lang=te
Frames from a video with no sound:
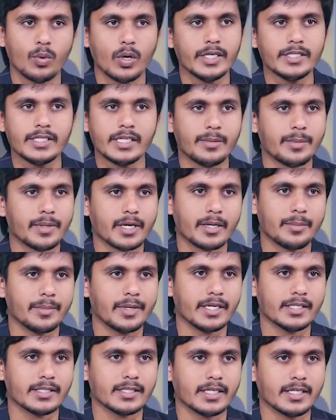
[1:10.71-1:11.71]
బాయ్స్ అంటే పక్కన
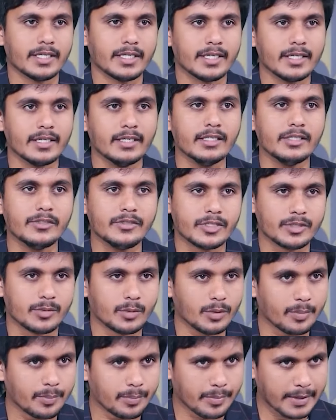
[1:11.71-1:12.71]
పెట్టేసేయండి గర్ల్స్
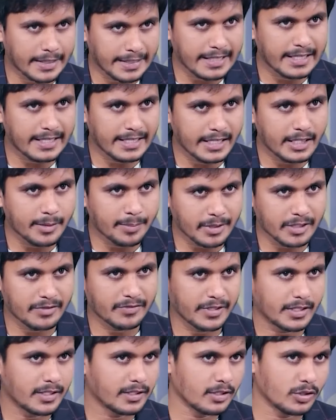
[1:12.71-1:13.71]
విషయంలో పర్టికులర్గా
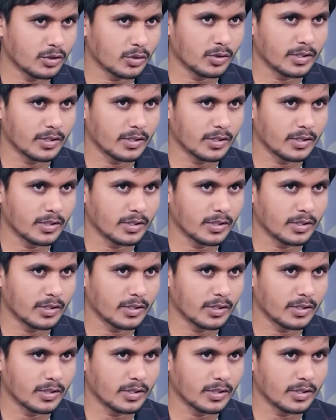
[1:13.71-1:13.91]
స్పెసిఫిక్గా